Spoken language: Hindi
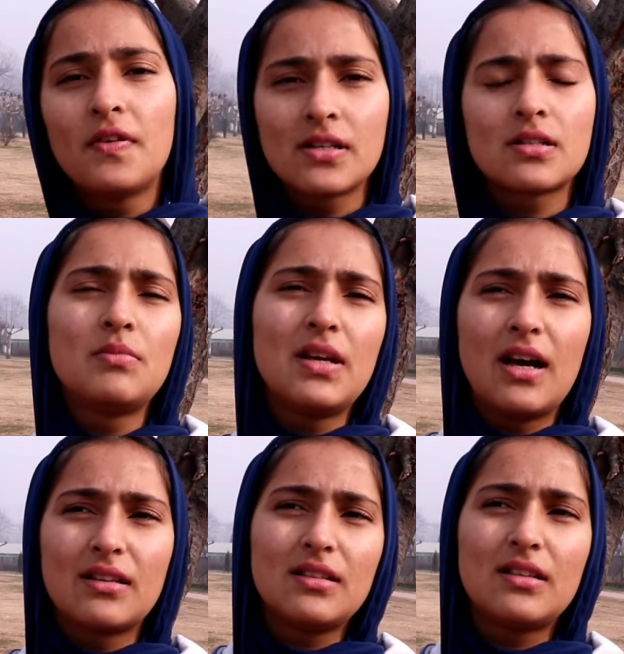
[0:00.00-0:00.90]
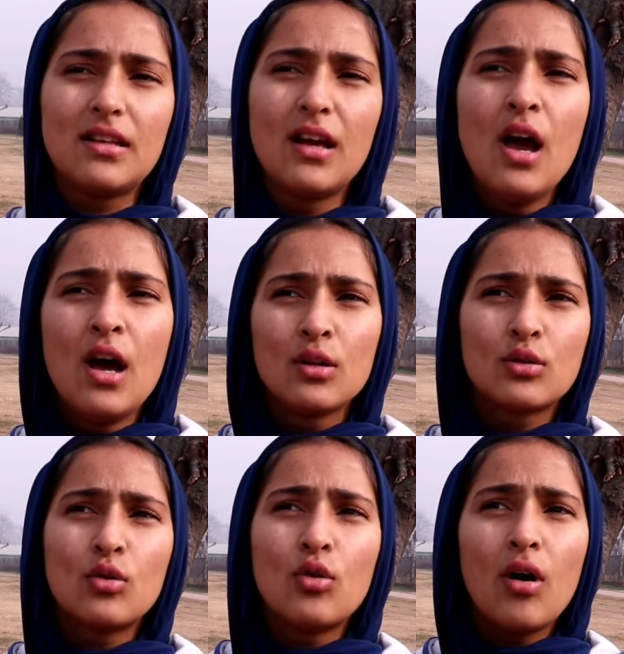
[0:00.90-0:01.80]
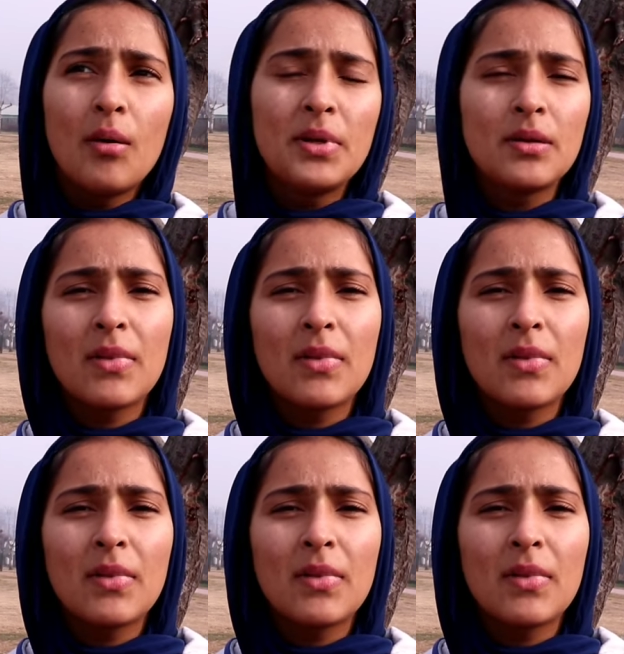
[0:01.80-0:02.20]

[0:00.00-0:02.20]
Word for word: फर्स्ट भी आती गाती थी तो अभी